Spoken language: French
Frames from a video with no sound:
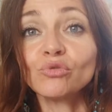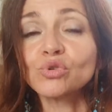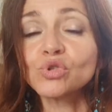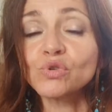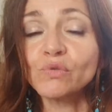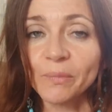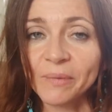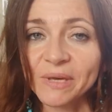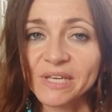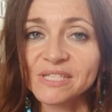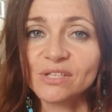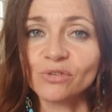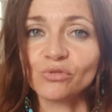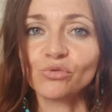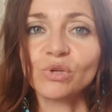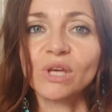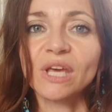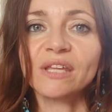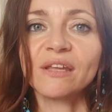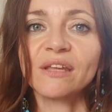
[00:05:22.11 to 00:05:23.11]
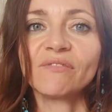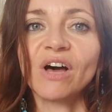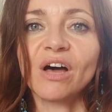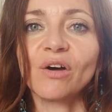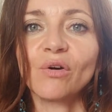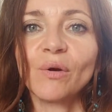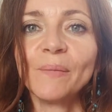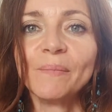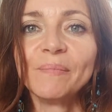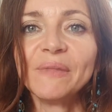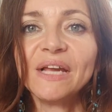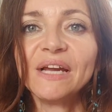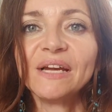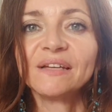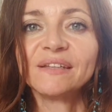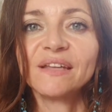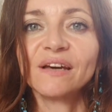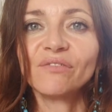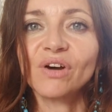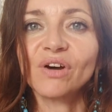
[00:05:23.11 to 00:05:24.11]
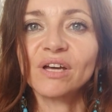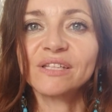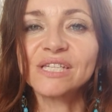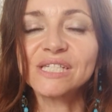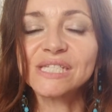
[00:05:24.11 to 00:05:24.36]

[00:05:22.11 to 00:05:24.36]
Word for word: Donc je vous remercie en tout cas d'avoir d'avoir